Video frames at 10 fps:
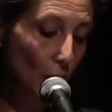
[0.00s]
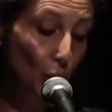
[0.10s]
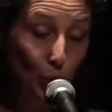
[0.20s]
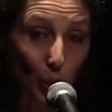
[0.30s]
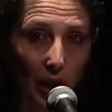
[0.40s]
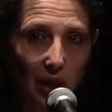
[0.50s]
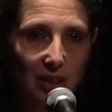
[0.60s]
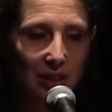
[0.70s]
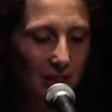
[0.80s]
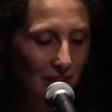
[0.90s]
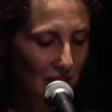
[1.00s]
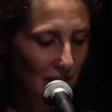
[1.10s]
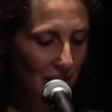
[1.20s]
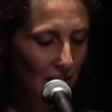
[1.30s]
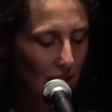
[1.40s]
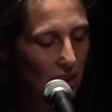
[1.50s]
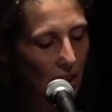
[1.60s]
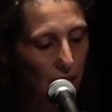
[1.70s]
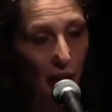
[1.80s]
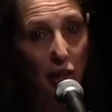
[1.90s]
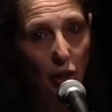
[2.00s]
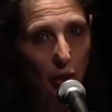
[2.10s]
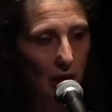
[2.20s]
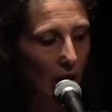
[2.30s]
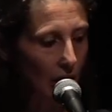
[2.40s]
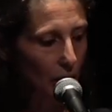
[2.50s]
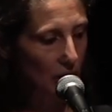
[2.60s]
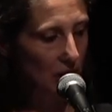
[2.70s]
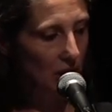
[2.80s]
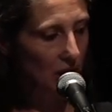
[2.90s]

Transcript: je crois, la fraîcheur des larmes,